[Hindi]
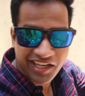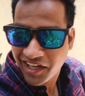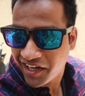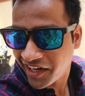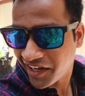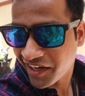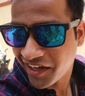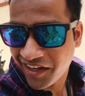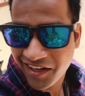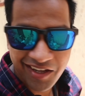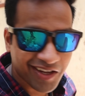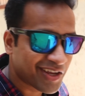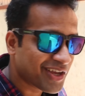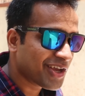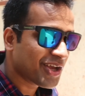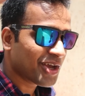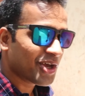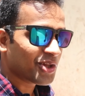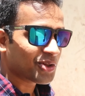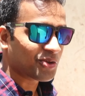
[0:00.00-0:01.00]
देखा रहेगा
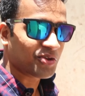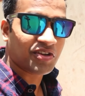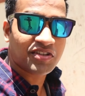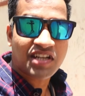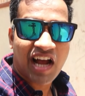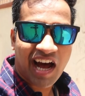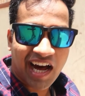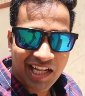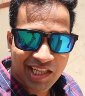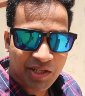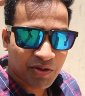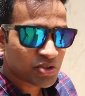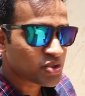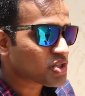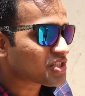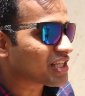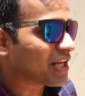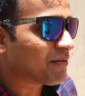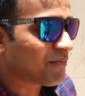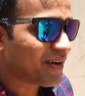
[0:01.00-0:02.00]
तो आते हो
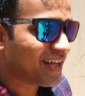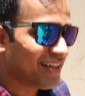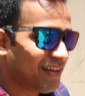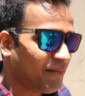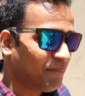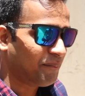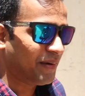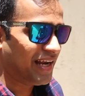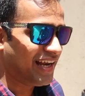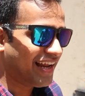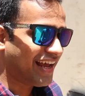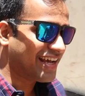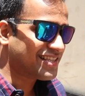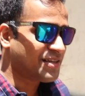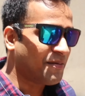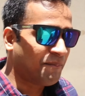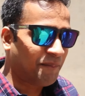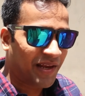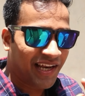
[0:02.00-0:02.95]
जो सलमान एज अ